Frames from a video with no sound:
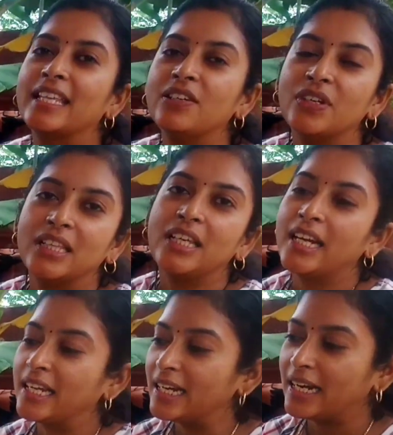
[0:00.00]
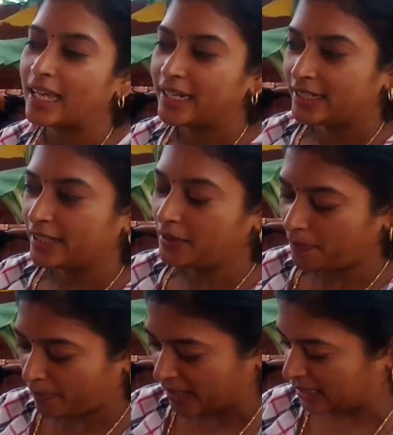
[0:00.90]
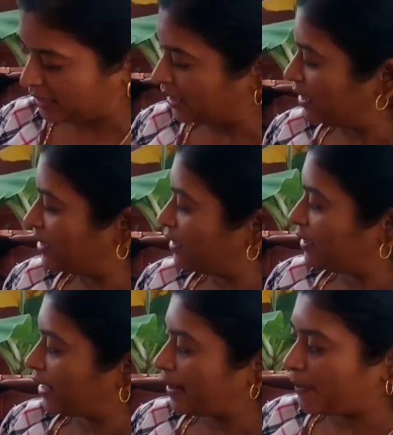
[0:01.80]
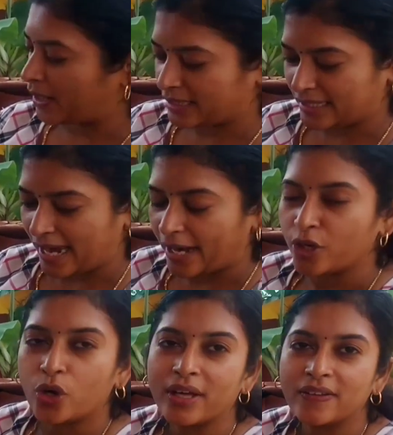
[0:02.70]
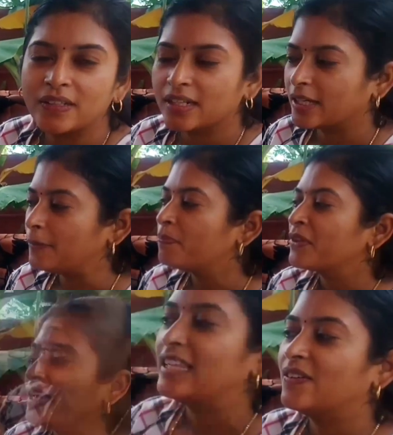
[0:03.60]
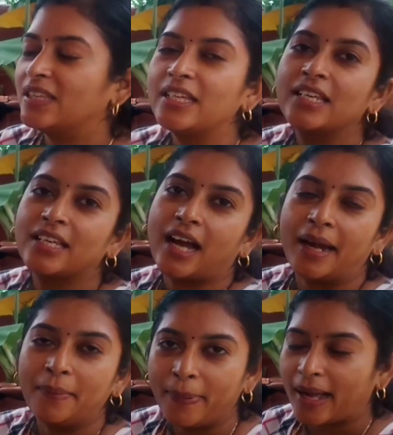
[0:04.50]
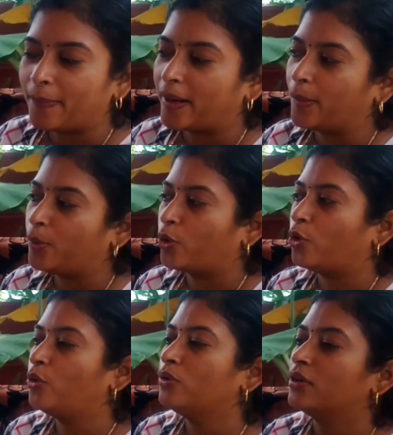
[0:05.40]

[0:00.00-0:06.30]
இது வந்து ரிங் லைட்டு ப்ளஸ் ட்ரைபாட் ஸ்டாண்டோட வந்திருக்கு இதை வந்து இன்றைக்கி அன்பேக் பண்ண போகிறோம்